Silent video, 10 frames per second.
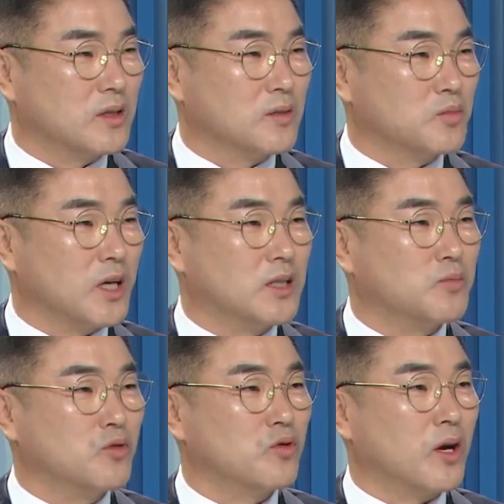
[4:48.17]
그런
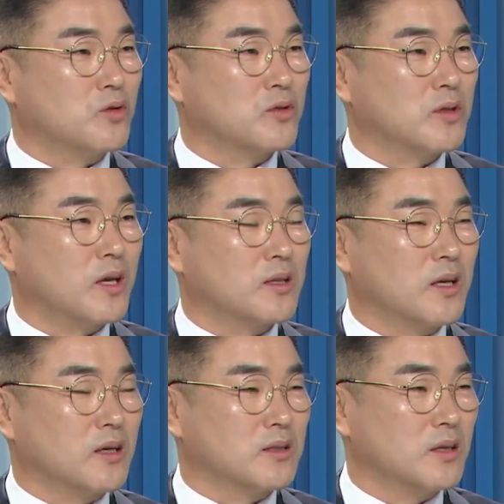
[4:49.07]
사회적 풍토가
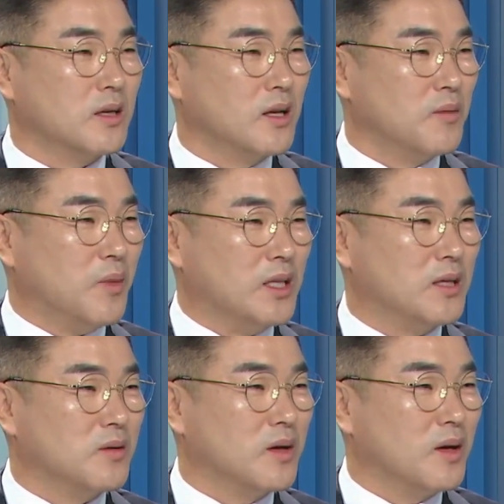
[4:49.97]
조성되었다는 것을
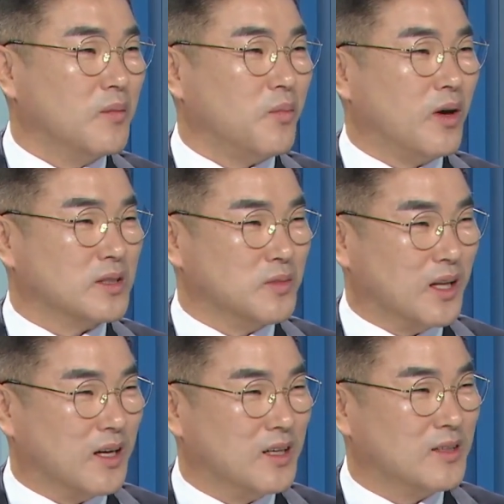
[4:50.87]
많이
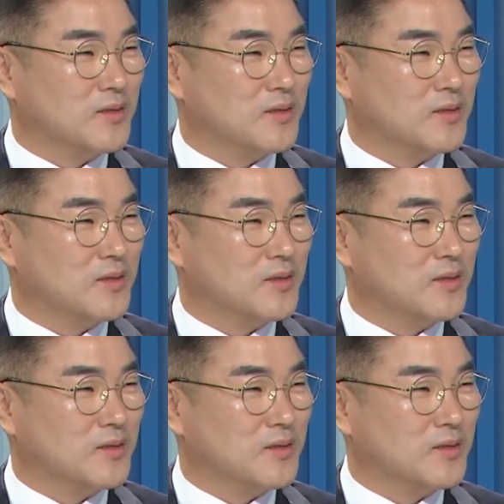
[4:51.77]
보았습니다.